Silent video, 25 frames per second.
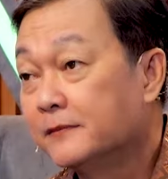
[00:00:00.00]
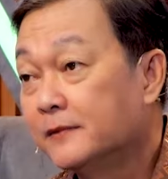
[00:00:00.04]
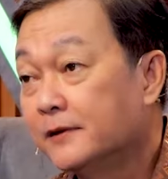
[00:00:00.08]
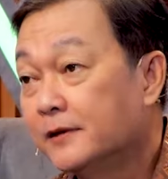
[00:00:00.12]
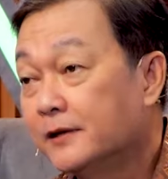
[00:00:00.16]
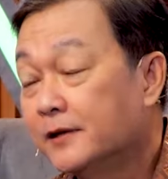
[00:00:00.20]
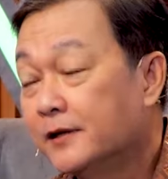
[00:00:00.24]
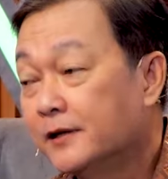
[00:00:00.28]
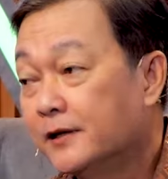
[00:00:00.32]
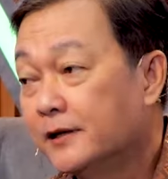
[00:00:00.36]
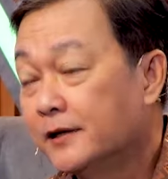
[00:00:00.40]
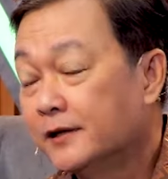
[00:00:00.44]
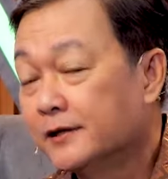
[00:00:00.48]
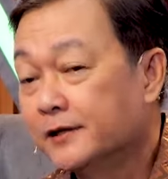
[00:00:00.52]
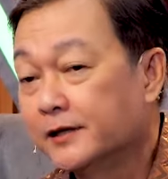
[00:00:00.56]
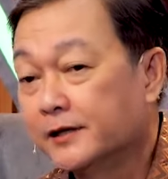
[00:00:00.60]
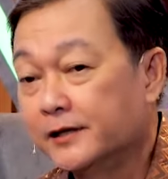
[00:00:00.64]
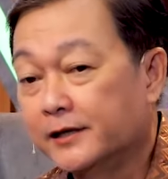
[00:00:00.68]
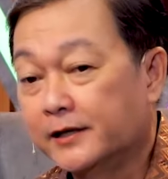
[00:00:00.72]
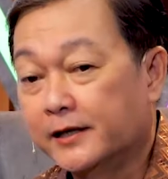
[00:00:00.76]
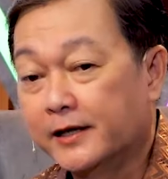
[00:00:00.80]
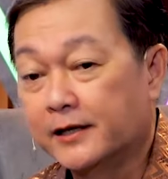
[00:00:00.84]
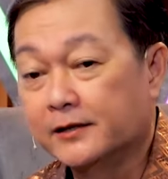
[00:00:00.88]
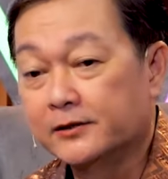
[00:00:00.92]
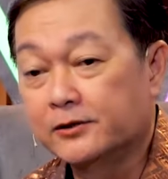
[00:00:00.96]
Dạ.
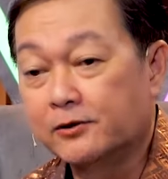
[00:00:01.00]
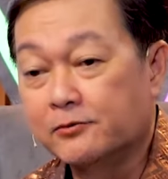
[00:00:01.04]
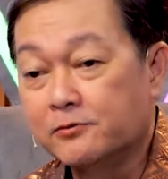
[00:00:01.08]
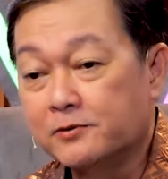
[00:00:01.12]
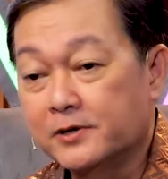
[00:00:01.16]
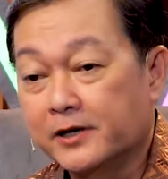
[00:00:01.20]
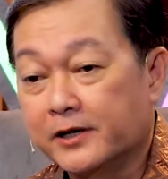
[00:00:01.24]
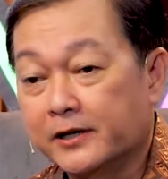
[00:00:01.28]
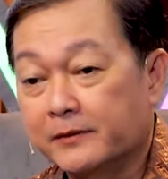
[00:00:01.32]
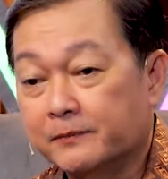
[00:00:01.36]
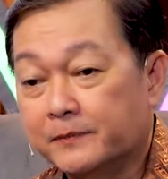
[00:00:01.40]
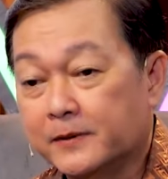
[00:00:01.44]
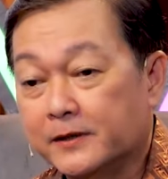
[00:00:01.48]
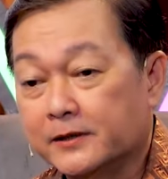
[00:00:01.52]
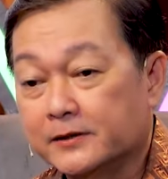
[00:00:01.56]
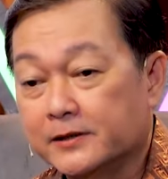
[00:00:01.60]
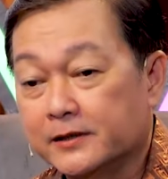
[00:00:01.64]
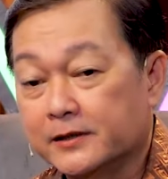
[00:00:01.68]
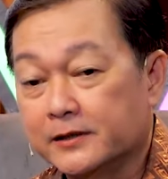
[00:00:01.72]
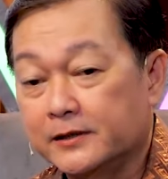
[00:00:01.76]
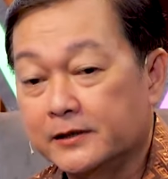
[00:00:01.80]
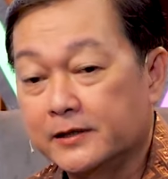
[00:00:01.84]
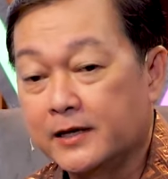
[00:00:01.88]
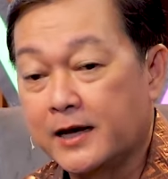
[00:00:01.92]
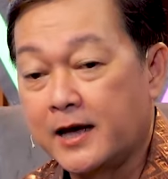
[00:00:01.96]
Khi anh tốt nghiệp á,
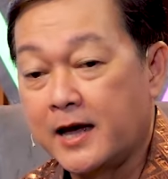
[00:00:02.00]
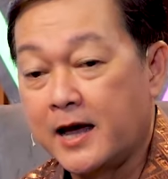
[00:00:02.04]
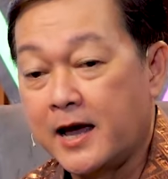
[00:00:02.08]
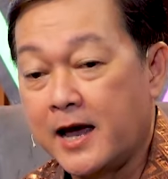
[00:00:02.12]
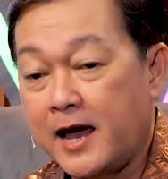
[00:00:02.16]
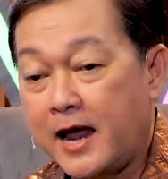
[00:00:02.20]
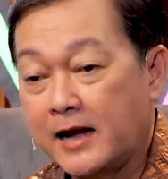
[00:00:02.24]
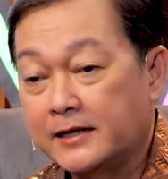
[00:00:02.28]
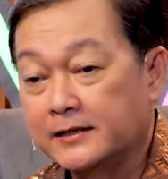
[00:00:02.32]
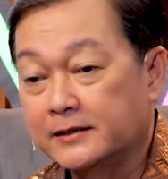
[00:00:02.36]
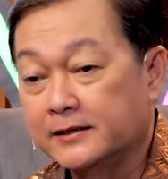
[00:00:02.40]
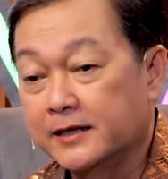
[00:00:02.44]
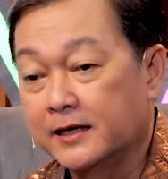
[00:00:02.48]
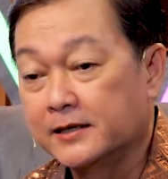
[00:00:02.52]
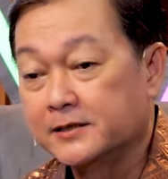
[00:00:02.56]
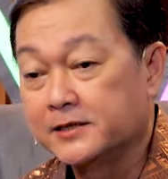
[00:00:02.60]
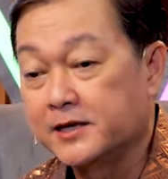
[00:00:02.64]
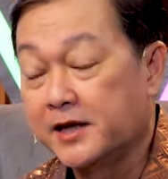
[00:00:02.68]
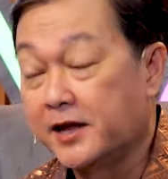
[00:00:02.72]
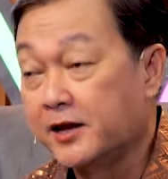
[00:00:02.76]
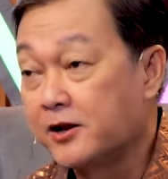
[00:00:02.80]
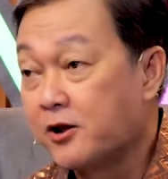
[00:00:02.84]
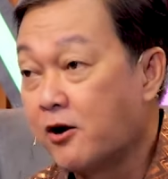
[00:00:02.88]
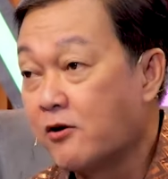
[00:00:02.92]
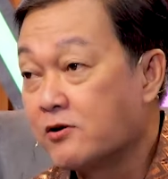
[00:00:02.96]
thì à, anh
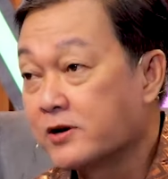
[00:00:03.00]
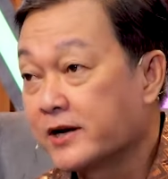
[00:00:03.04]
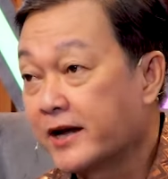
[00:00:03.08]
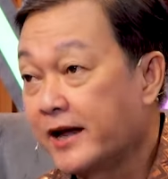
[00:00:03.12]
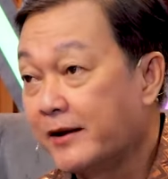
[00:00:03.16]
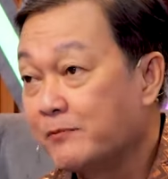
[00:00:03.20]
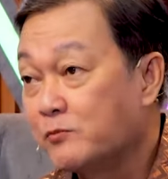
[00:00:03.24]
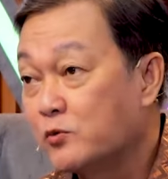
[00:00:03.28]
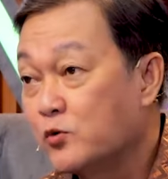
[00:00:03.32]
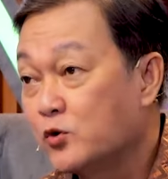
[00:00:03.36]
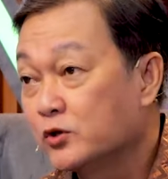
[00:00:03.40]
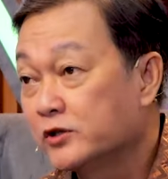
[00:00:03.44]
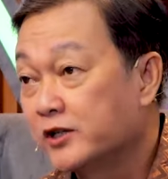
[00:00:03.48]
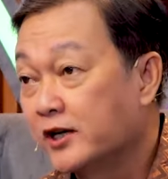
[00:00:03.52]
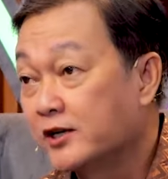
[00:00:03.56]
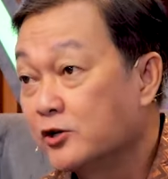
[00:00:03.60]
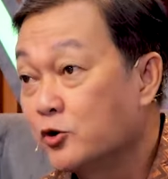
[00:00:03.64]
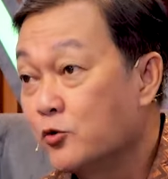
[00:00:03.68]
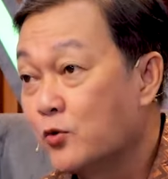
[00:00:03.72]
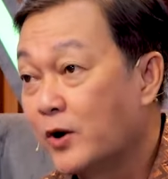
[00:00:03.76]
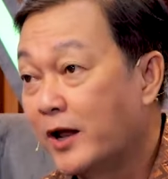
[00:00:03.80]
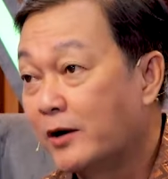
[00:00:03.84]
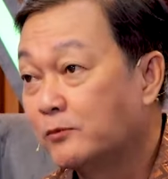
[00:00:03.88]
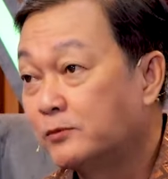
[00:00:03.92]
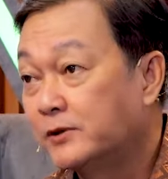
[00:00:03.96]
về đoàn ca múa
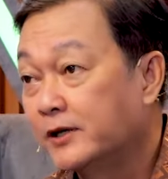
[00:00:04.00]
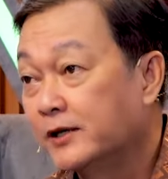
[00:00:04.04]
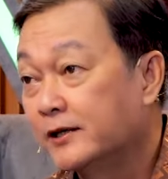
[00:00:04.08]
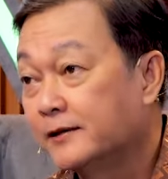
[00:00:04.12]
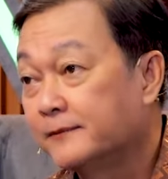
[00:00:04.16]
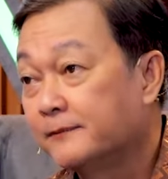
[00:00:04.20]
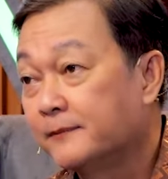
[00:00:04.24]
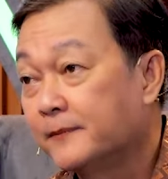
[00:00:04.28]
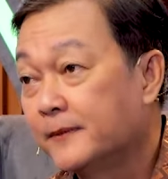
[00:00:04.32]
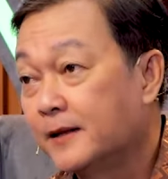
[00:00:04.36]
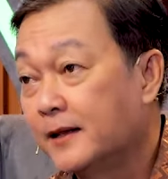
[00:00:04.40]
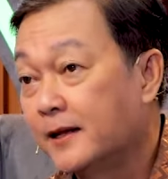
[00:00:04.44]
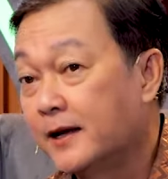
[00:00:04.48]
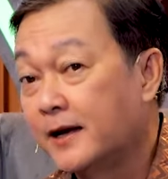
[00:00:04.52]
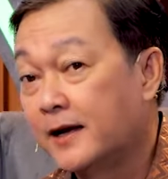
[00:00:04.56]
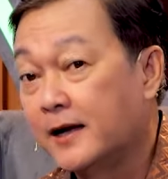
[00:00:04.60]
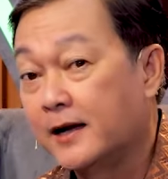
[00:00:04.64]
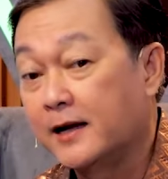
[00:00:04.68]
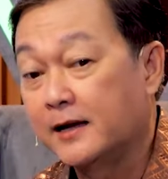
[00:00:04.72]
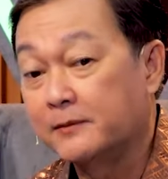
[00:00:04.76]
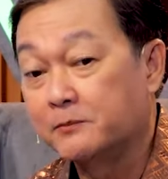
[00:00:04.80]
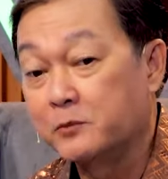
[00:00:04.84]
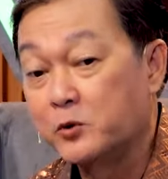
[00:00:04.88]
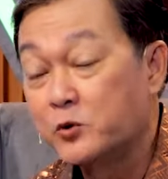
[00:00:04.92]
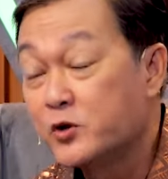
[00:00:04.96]
tỉnh Cửu Long á
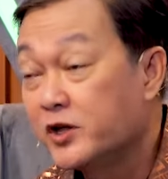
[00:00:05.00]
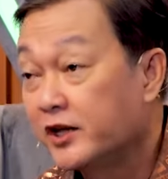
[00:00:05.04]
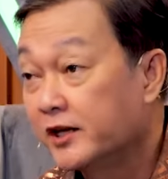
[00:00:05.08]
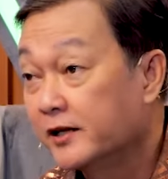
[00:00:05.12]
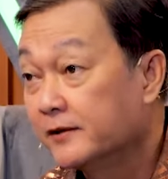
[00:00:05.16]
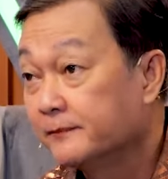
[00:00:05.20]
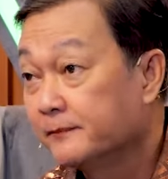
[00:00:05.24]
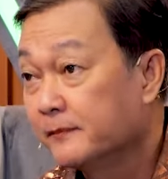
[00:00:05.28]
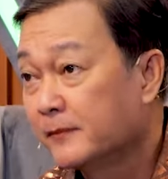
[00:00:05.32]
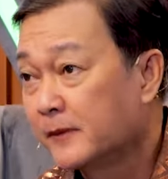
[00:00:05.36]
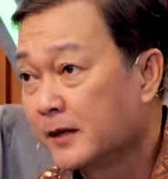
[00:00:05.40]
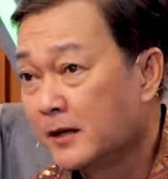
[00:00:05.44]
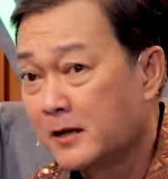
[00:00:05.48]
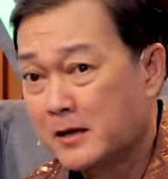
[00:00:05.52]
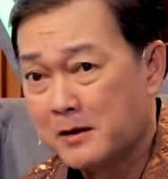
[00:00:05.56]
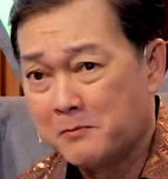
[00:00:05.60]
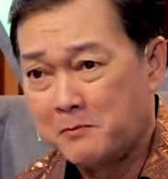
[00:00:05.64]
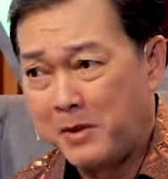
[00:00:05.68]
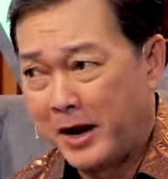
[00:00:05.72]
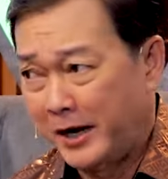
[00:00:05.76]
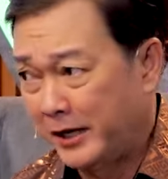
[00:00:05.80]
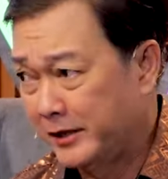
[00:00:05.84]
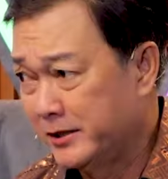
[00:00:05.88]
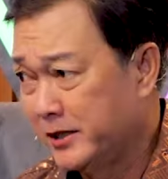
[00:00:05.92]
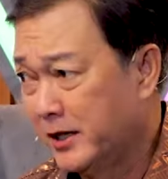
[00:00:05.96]
là biểu diễn
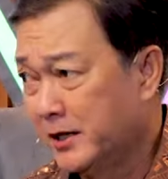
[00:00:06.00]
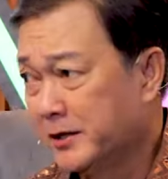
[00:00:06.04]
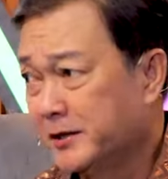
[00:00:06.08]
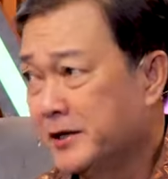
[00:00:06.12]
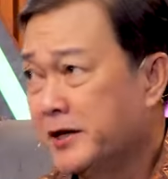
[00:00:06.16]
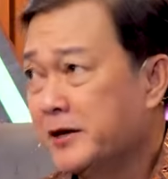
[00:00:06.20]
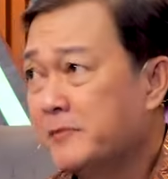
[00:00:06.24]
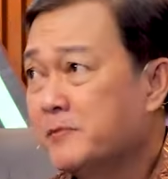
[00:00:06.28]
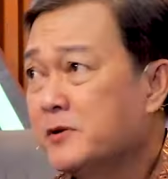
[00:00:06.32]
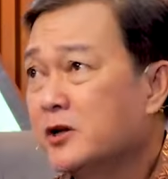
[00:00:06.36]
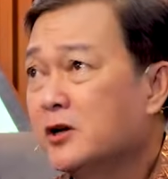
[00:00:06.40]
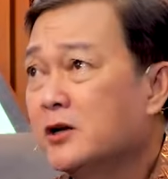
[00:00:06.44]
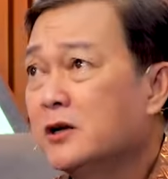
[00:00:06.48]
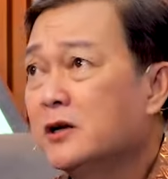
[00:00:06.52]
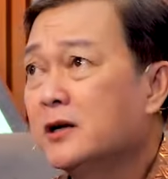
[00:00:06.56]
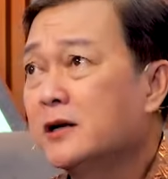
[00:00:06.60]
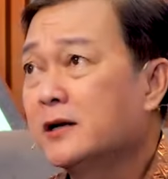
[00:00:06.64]
mà cái thời điểm đó